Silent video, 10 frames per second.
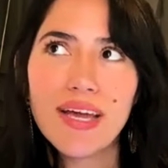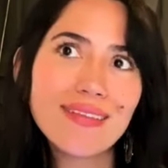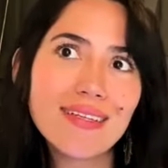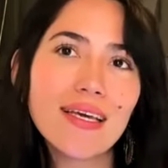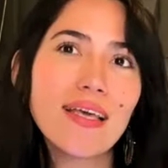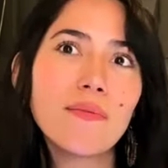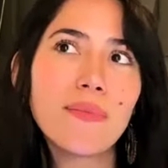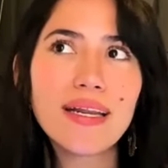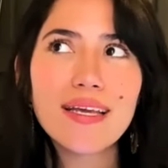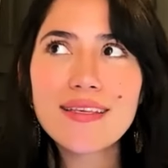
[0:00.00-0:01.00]
estrategias de
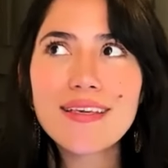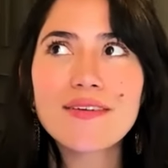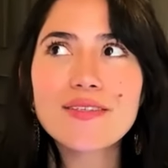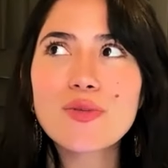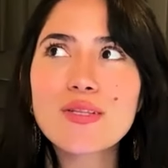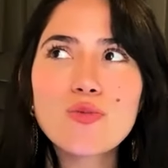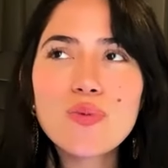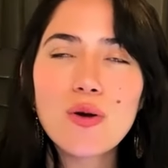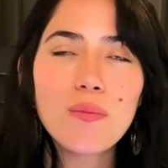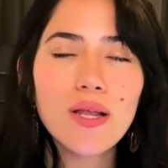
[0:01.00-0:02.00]
marketing, que a veces suena
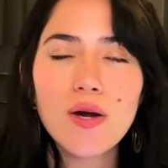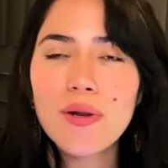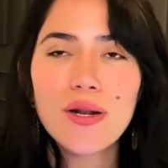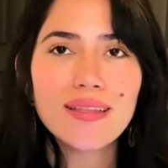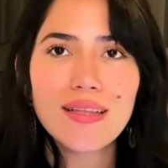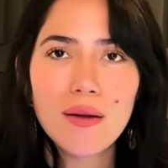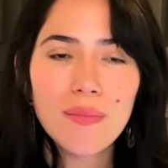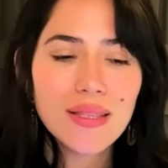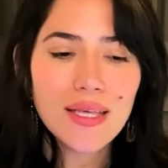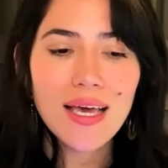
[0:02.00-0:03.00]
súper complejo, pero
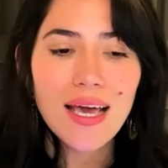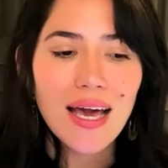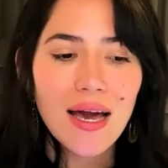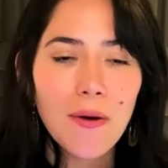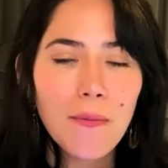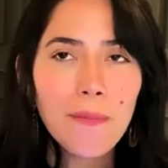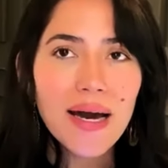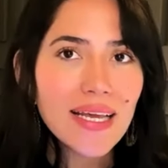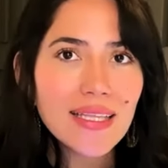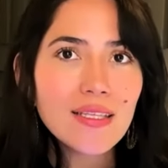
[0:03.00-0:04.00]
literalmente
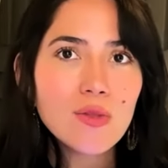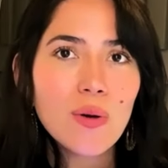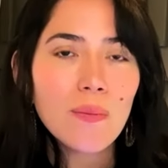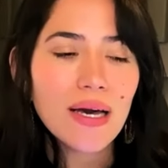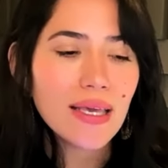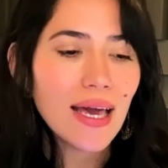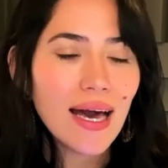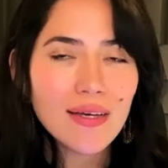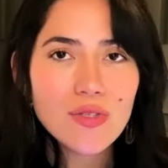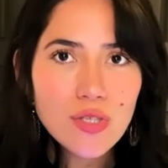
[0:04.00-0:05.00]
marketing no es más que
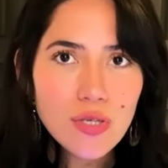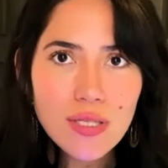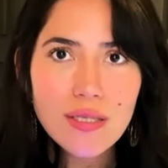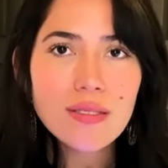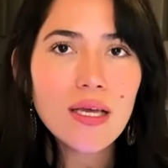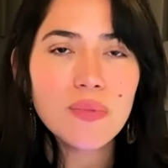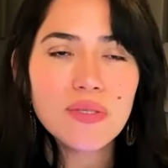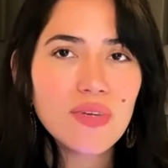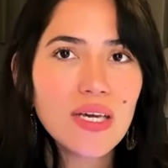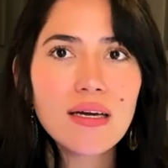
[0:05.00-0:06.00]
acciones
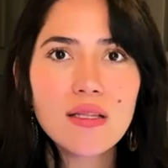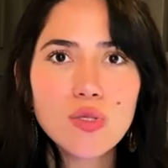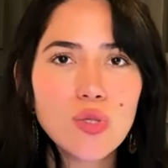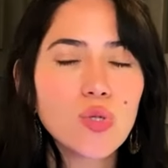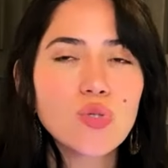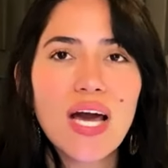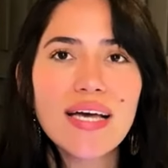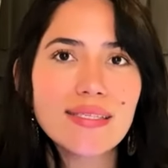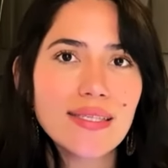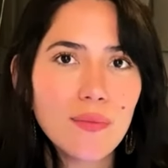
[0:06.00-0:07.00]
específicas que nosotros
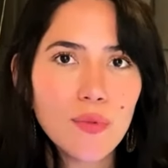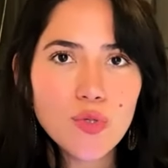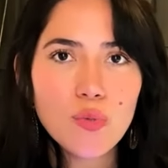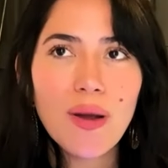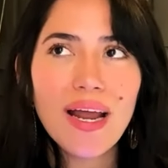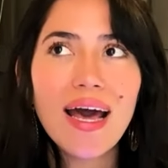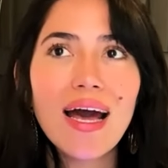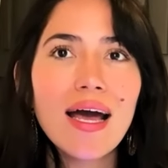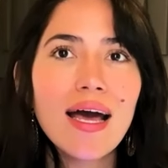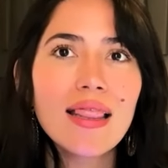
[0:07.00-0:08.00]
hacemos para
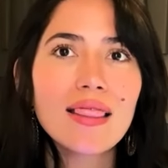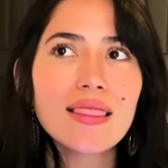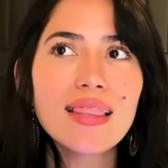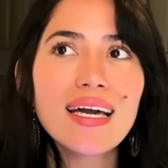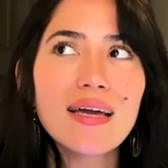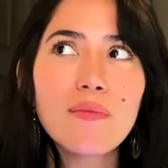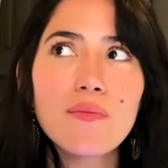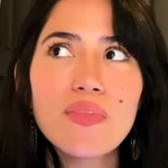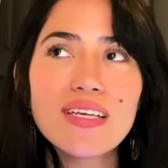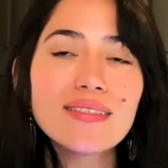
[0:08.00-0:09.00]

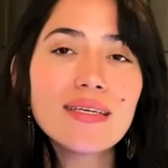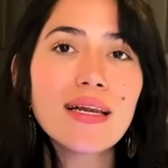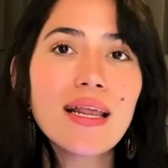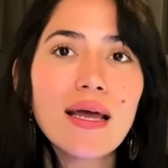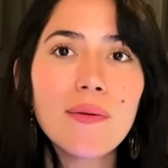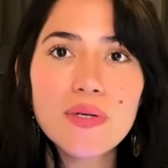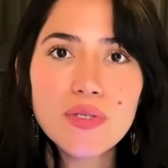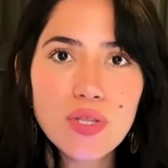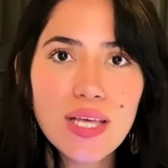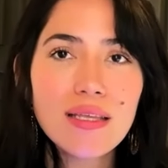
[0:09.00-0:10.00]
decirle a las
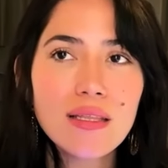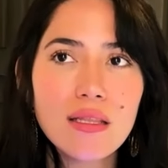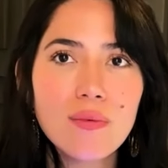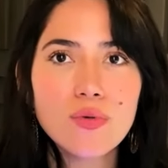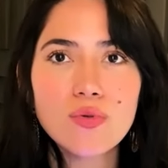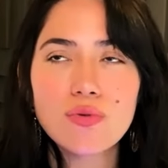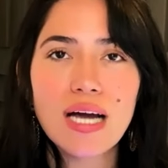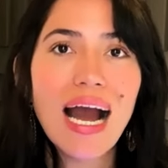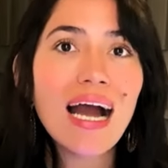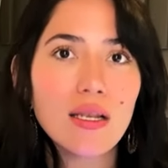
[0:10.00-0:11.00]
personas que tenemos
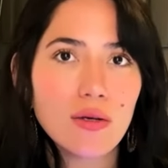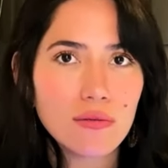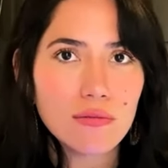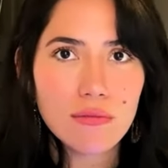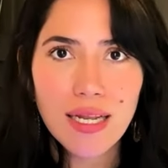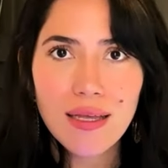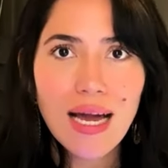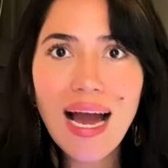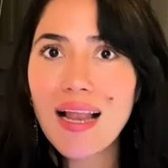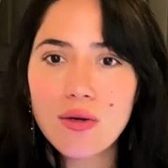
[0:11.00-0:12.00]
algo, ¿vale?
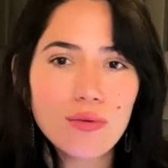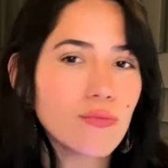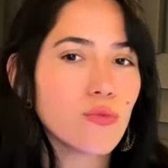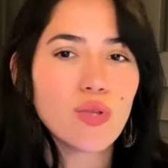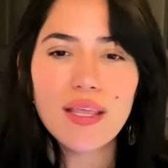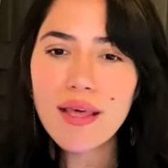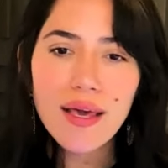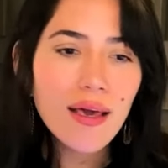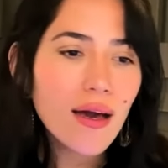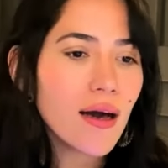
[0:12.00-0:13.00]
Algo, una
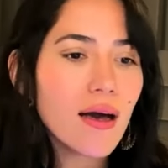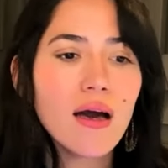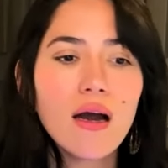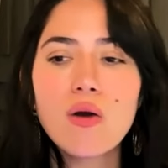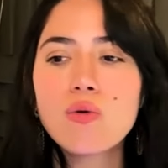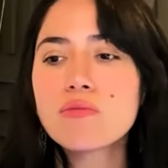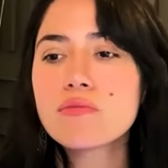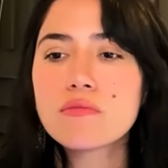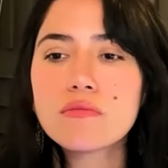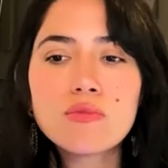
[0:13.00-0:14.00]
idea,
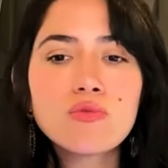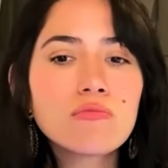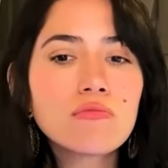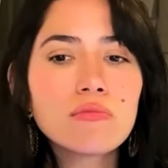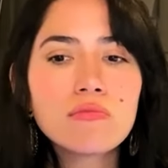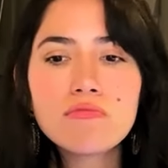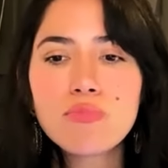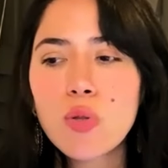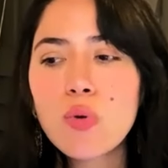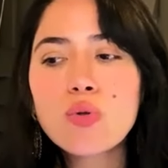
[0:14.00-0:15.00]
un, un
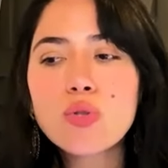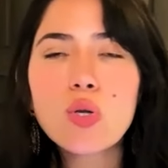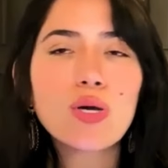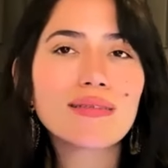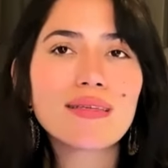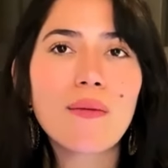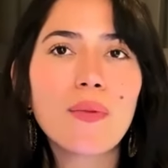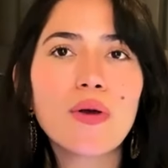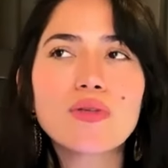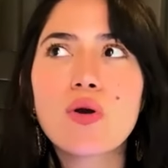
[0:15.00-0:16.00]
producto, lo que sea,
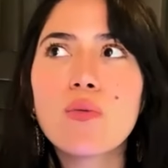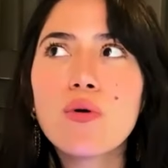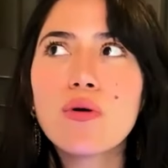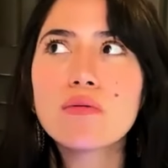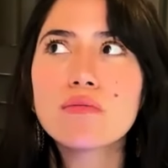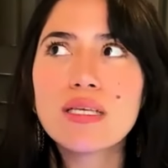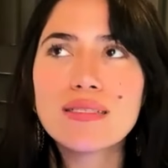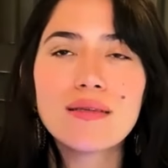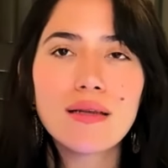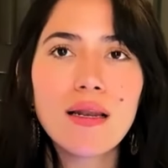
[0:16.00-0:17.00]
pero es como
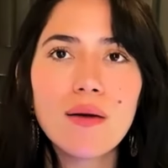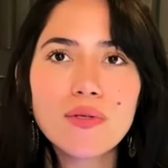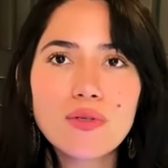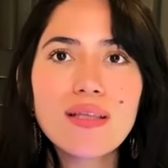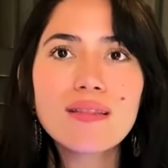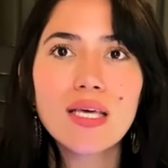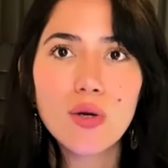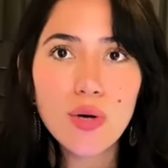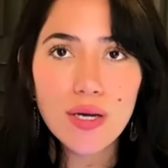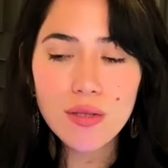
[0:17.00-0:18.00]
decirle a las personas,
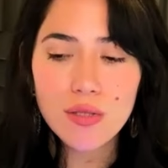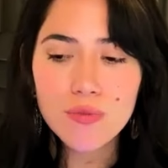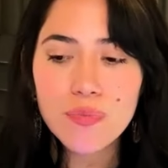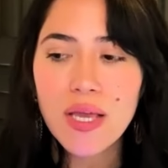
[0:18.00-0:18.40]
tengo esto.